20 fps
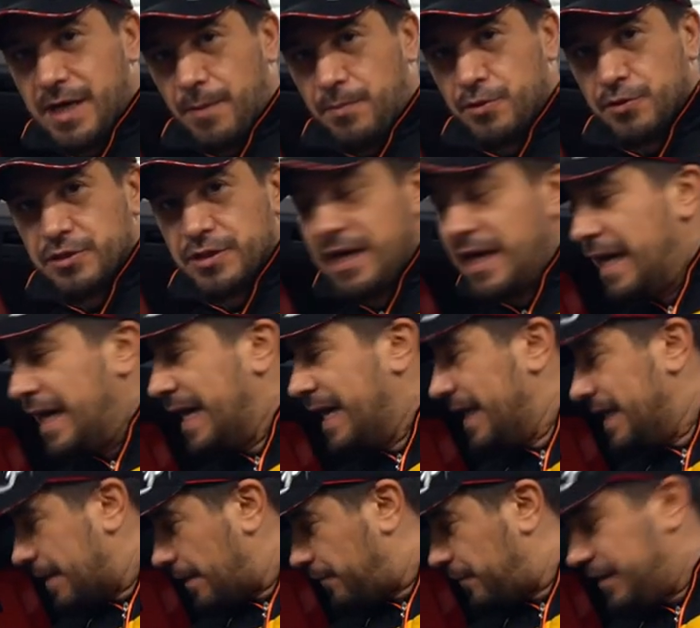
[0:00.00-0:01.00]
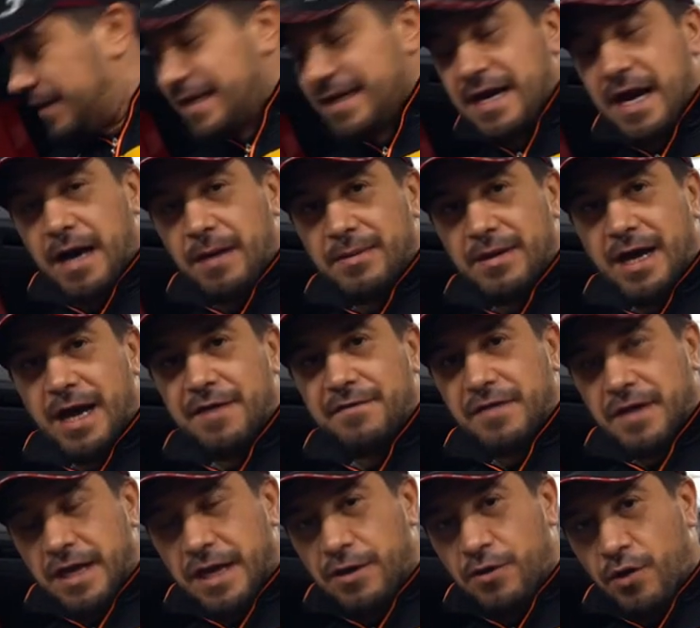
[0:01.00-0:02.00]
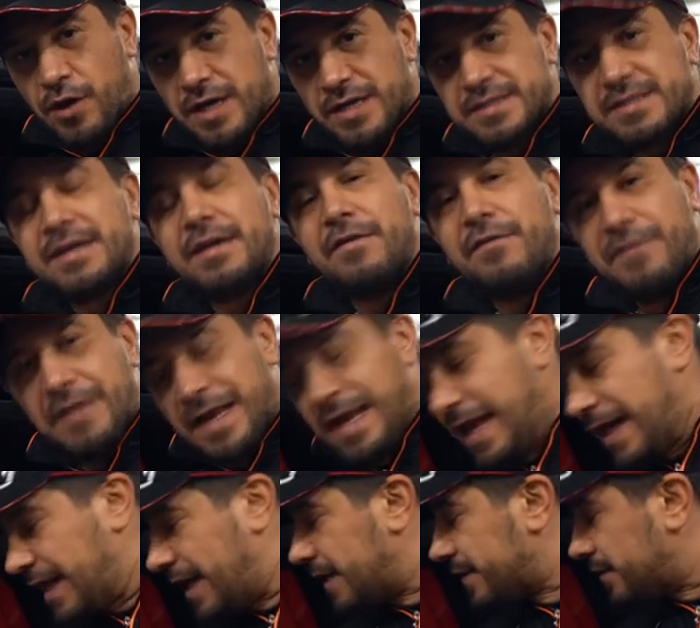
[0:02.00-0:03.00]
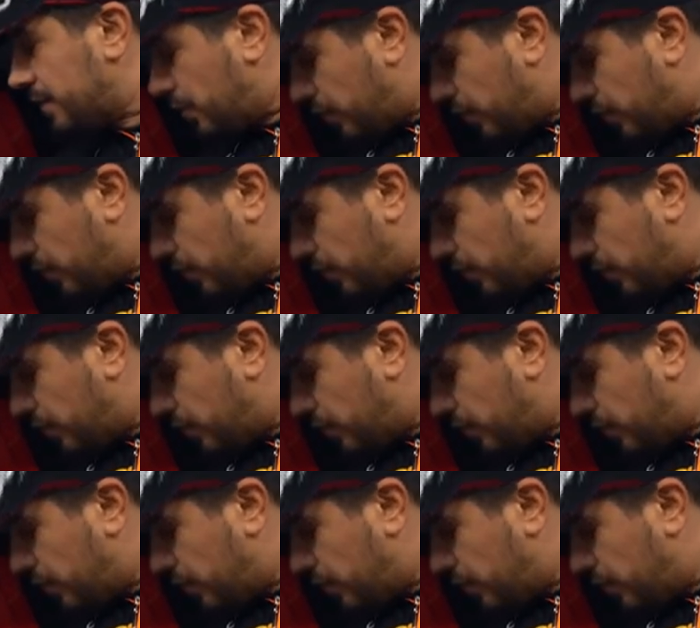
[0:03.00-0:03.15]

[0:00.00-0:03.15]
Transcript: kaputt. Ich habe viele Kabel einfach erneuert, verlängert